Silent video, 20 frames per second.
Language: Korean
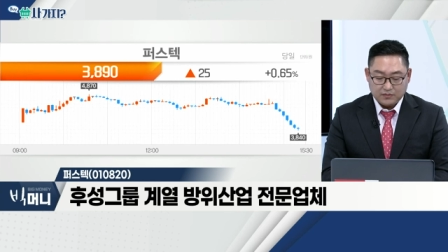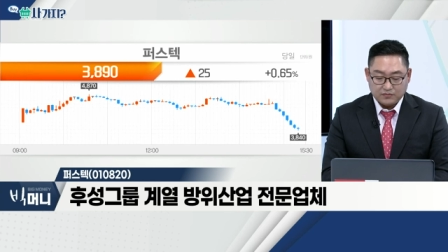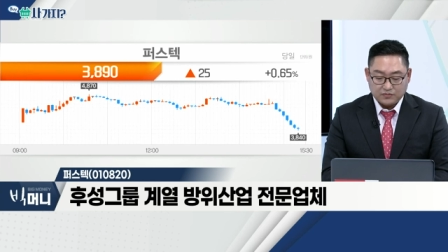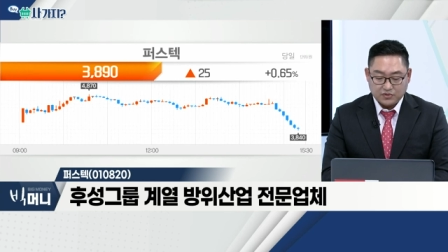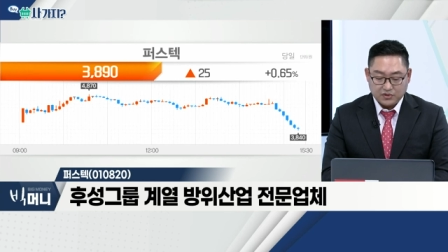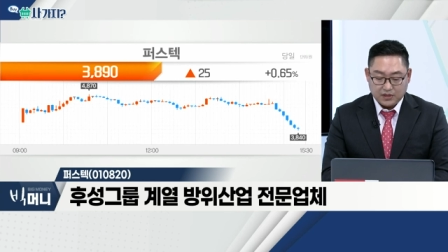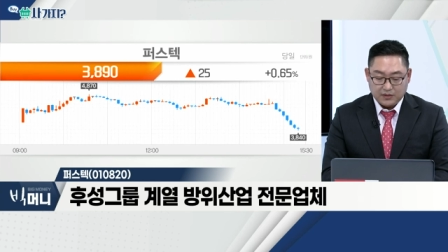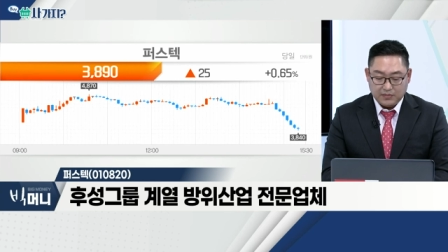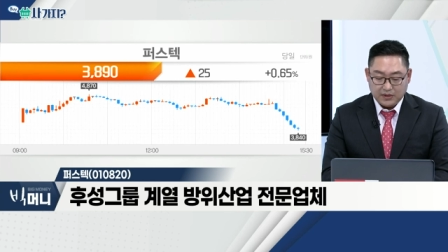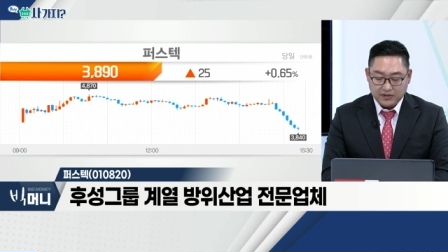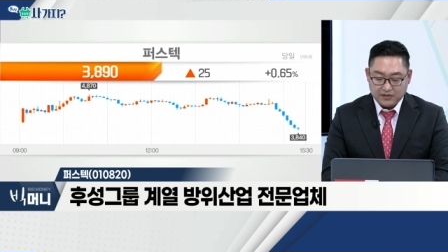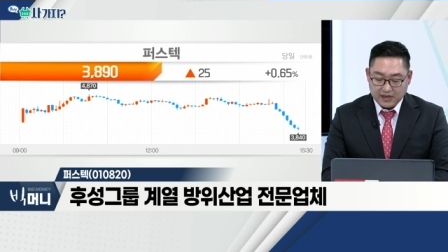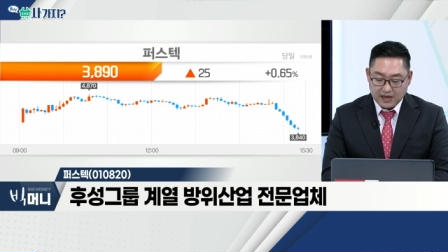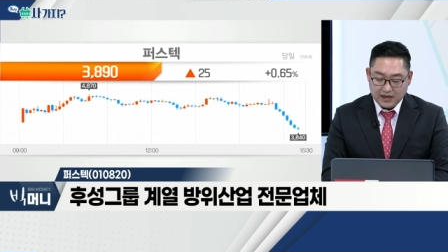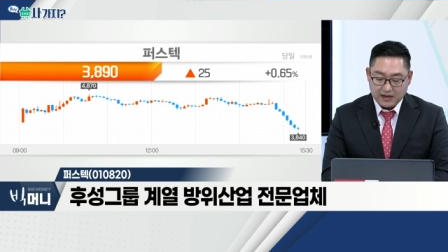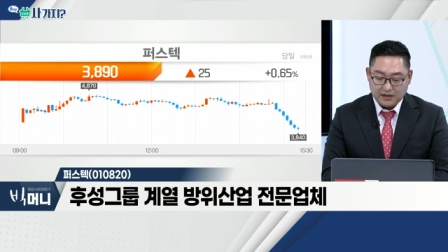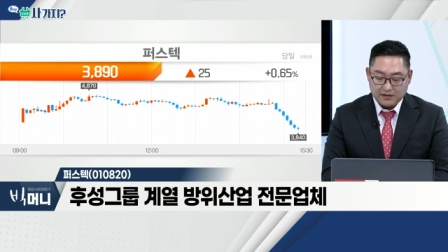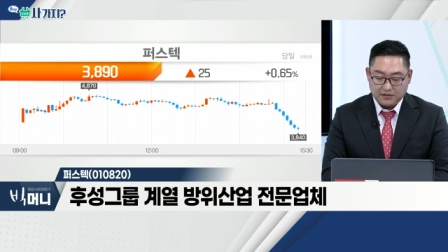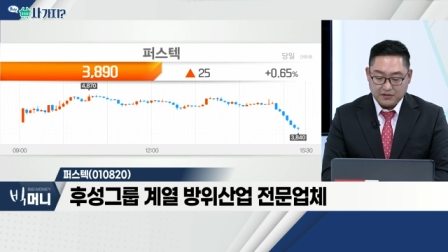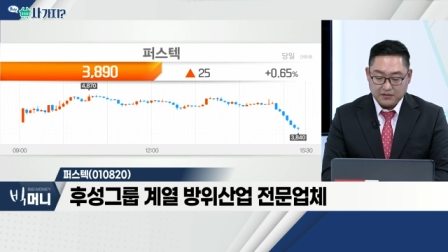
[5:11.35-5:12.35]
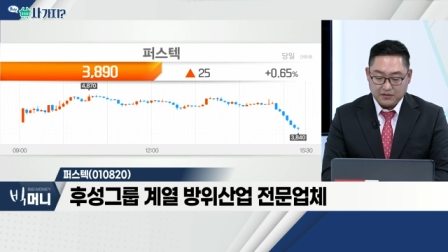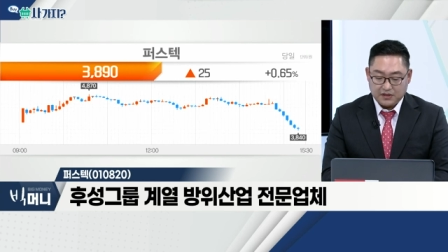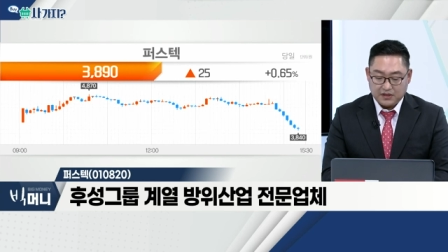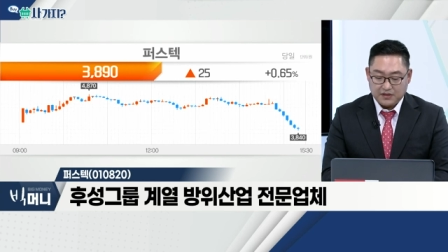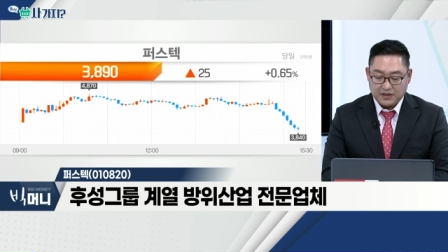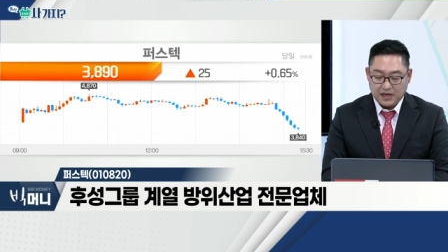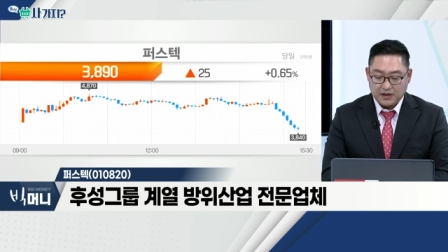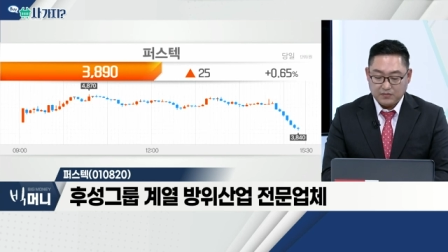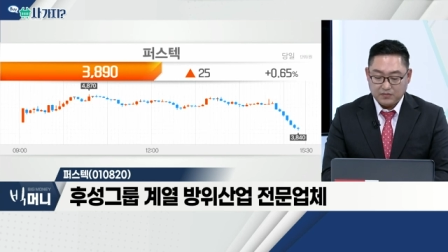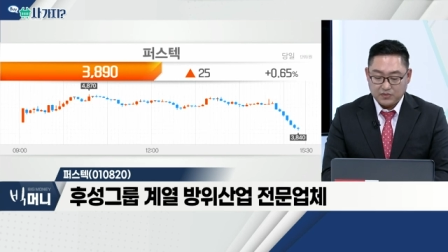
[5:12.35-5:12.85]
무기 미사일 그리고
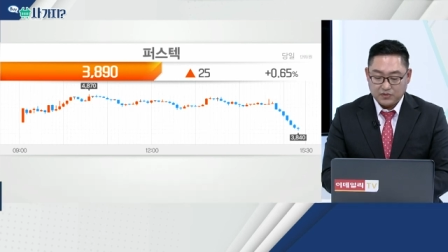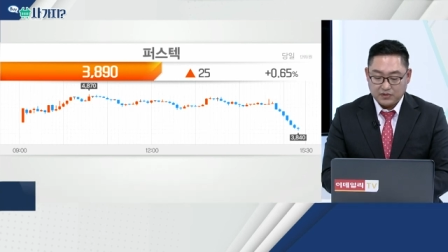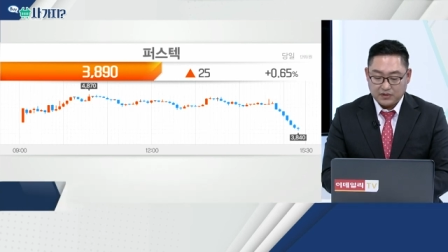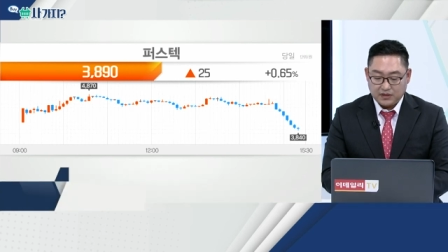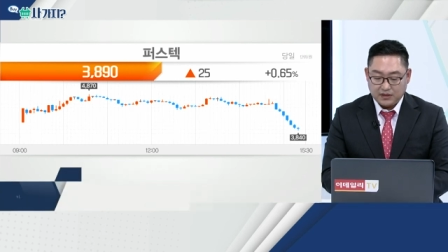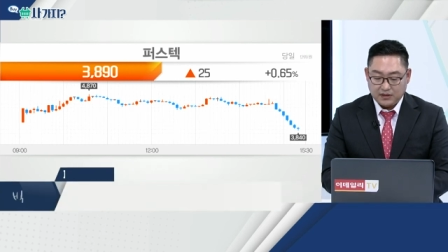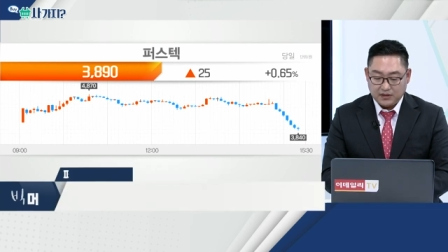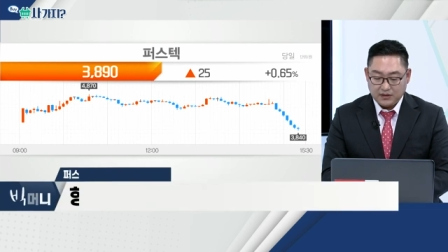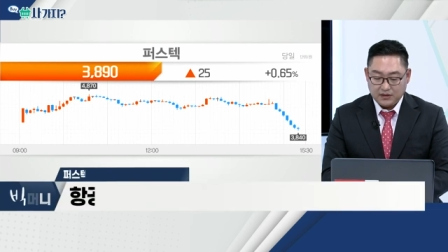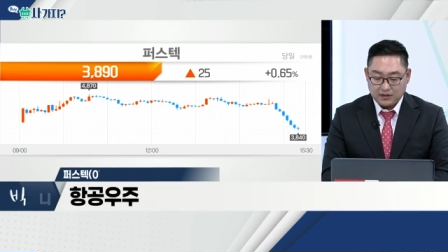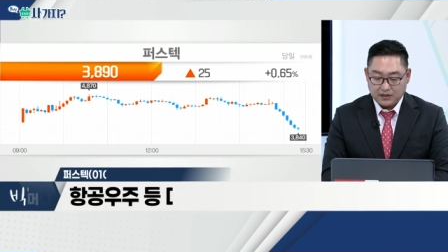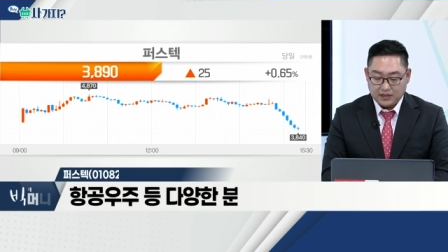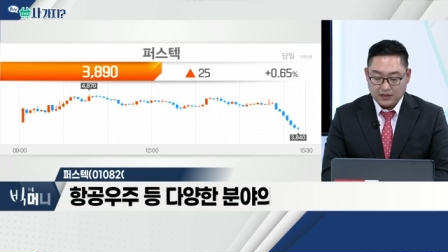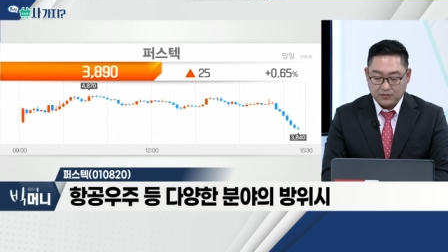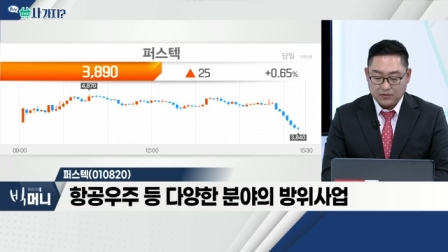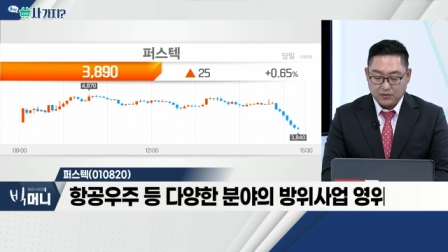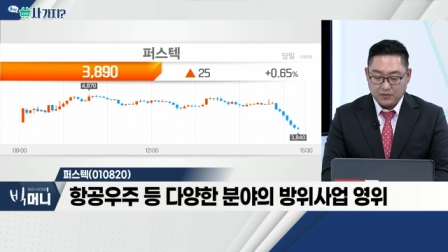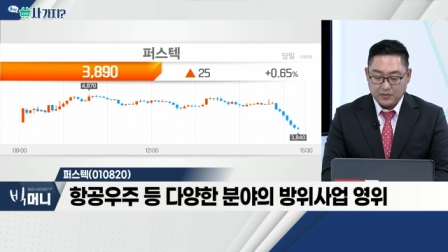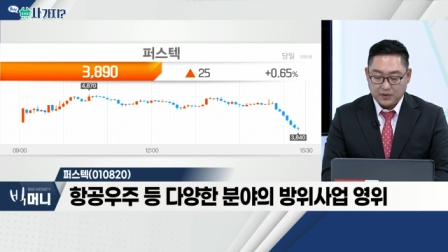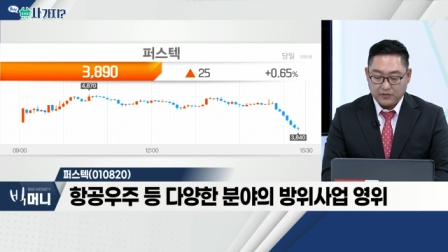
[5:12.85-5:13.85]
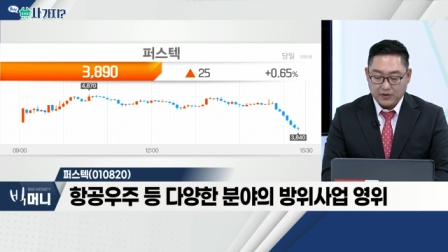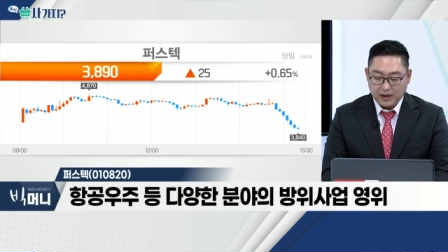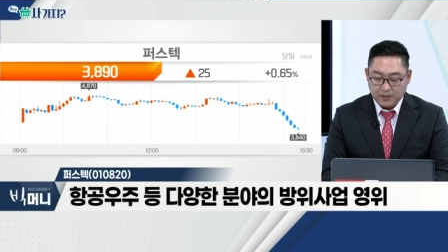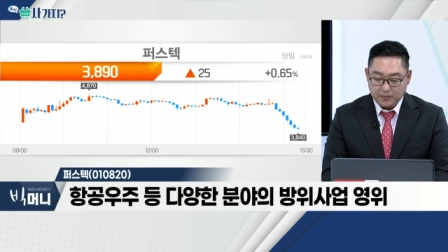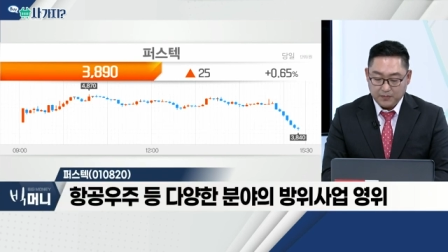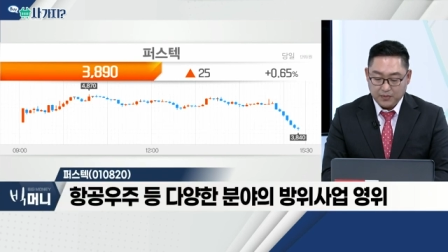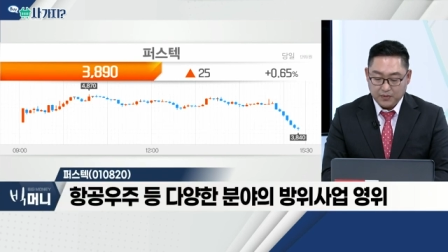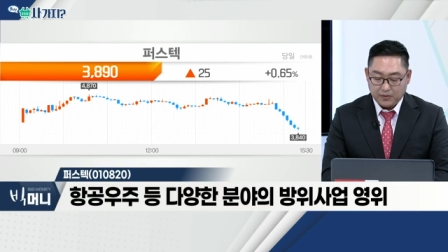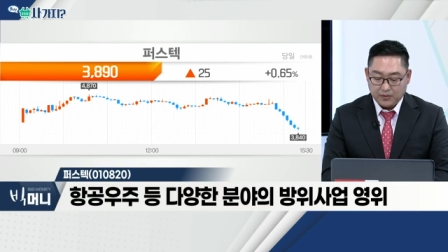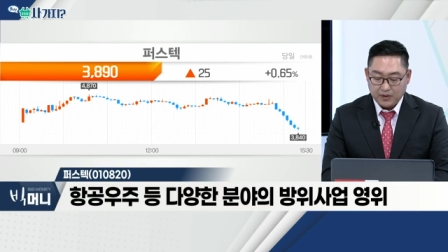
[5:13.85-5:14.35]
지상 무기 기동 및
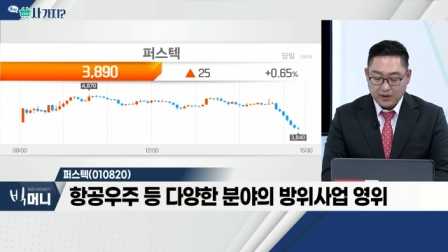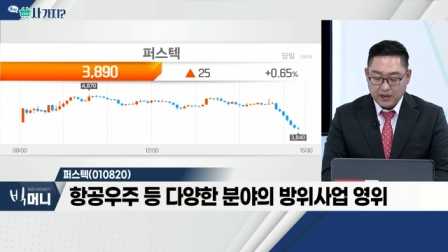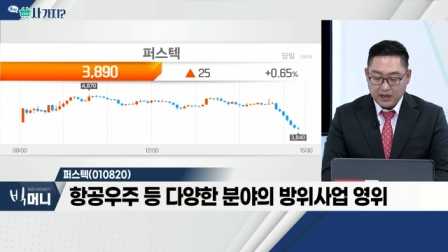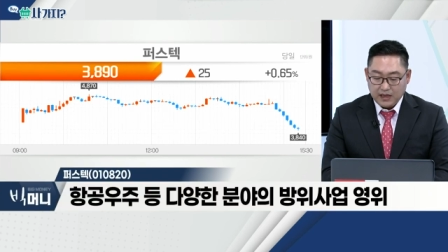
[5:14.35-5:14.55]
화포